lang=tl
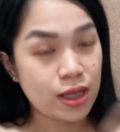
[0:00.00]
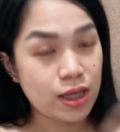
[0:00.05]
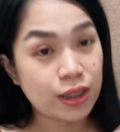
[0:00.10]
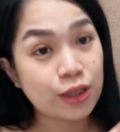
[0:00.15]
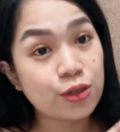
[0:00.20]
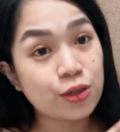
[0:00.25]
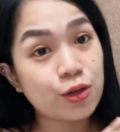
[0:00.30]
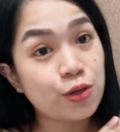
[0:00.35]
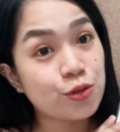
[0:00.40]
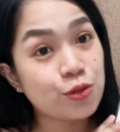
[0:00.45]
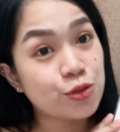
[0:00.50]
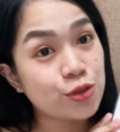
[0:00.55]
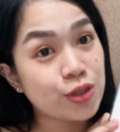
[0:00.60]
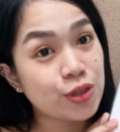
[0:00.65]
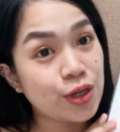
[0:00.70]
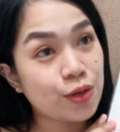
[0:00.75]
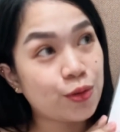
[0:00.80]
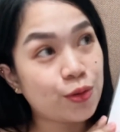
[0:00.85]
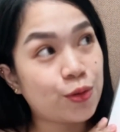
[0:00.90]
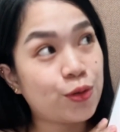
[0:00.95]
naglo-lotion
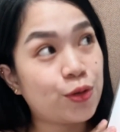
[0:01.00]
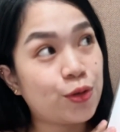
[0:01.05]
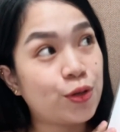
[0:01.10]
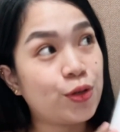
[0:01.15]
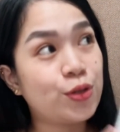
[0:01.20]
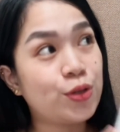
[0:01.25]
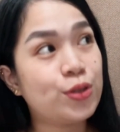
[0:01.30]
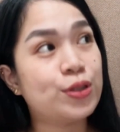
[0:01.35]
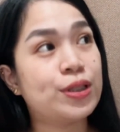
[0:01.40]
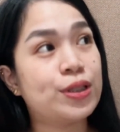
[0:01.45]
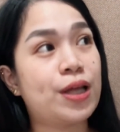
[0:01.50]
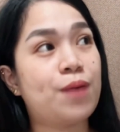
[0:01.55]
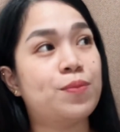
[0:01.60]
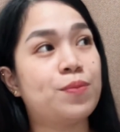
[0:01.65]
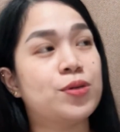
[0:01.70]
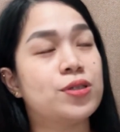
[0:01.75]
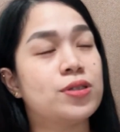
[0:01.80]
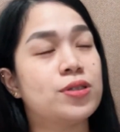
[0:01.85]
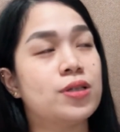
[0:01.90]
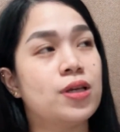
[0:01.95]
ako,
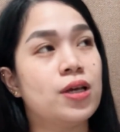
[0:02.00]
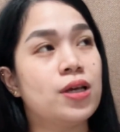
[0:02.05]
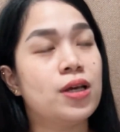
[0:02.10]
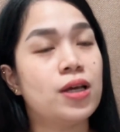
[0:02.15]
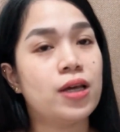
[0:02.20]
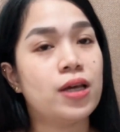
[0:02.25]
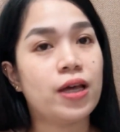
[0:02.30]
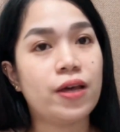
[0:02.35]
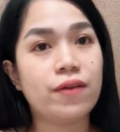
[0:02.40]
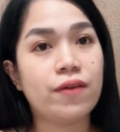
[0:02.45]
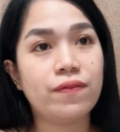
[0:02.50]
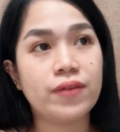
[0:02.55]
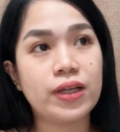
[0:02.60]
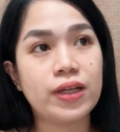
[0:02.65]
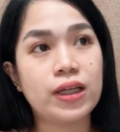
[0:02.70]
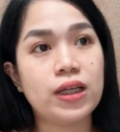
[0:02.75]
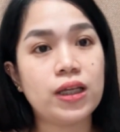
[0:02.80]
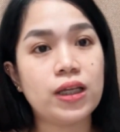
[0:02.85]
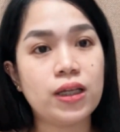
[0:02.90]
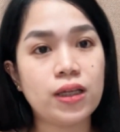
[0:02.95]
tapos
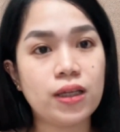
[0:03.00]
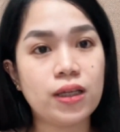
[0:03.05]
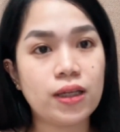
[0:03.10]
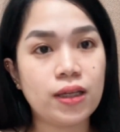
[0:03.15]
every